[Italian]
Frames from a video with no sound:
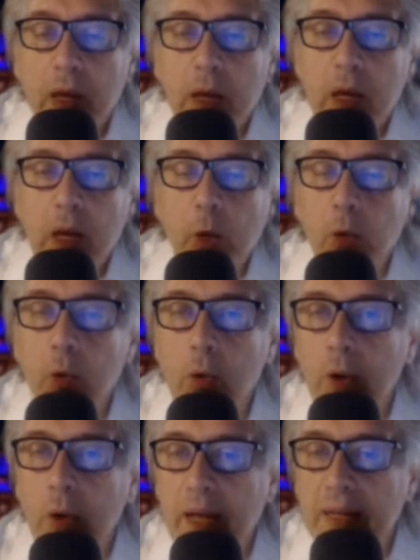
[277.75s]
Lungo
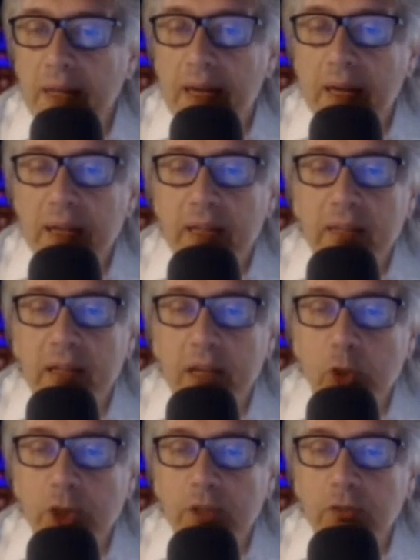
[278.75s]
il canale di
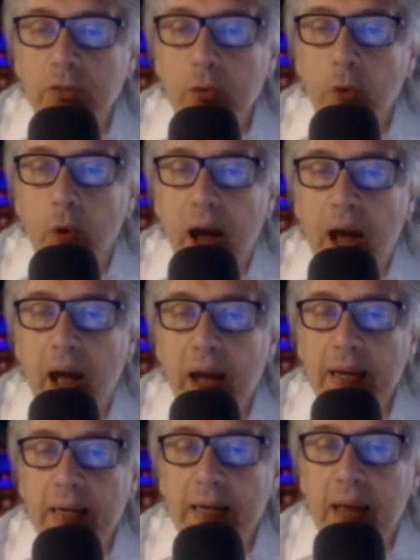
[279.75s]
accesso a
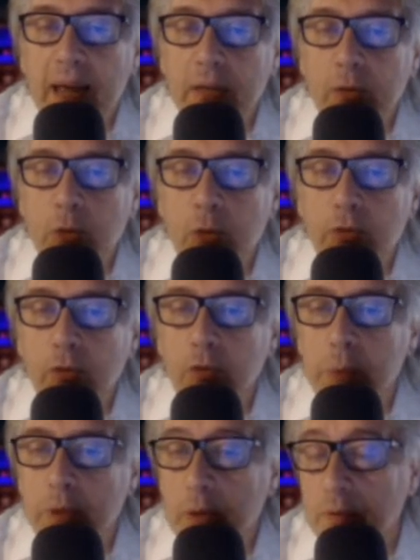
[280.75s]
Grado,
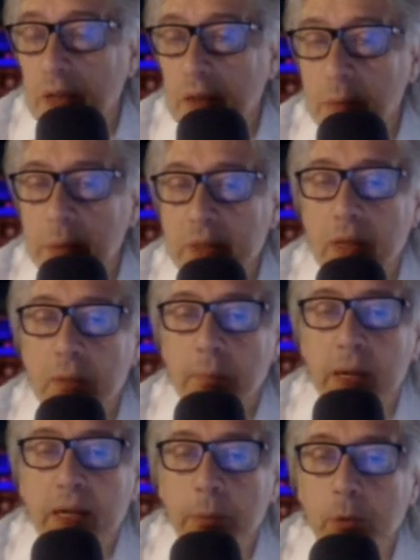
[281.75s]
sospinto evidentemente dal
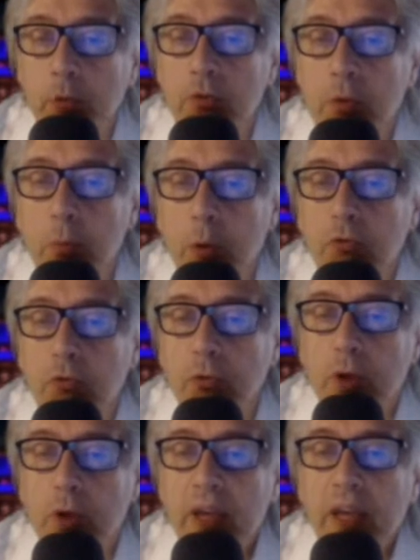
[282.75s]
mare piuttosto mosso,
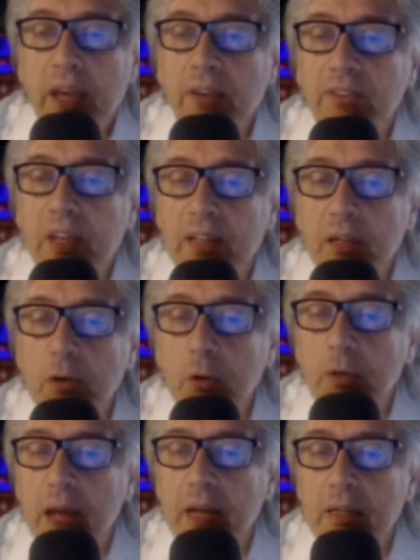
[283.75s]
è stata
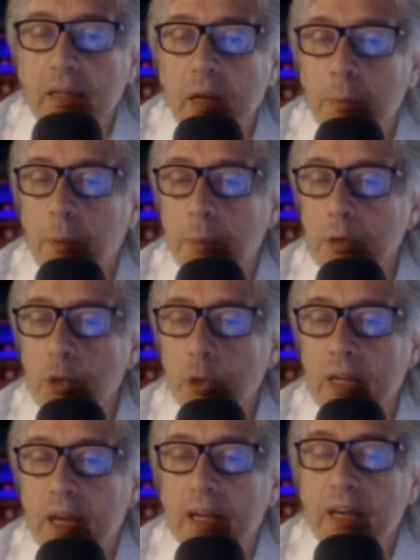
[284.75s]
notata nel pomeriggio di
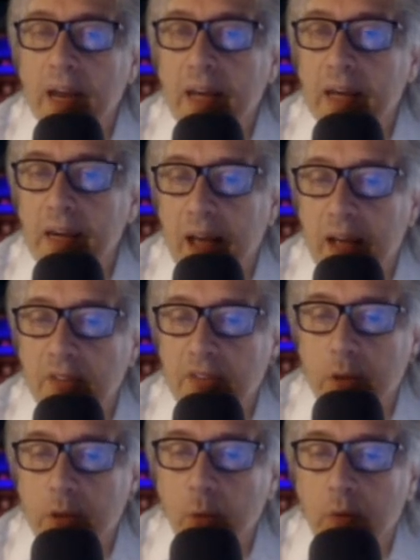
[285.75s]
ieri la carcassa
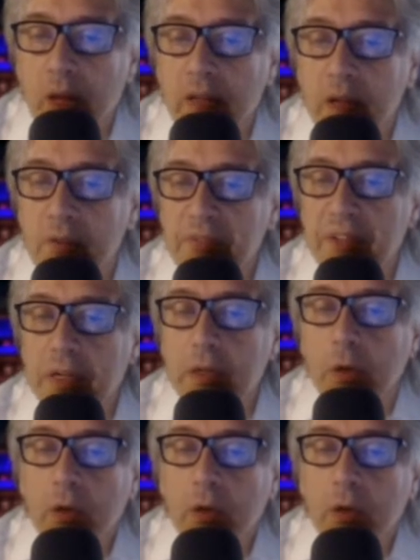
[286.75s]
di un delfino.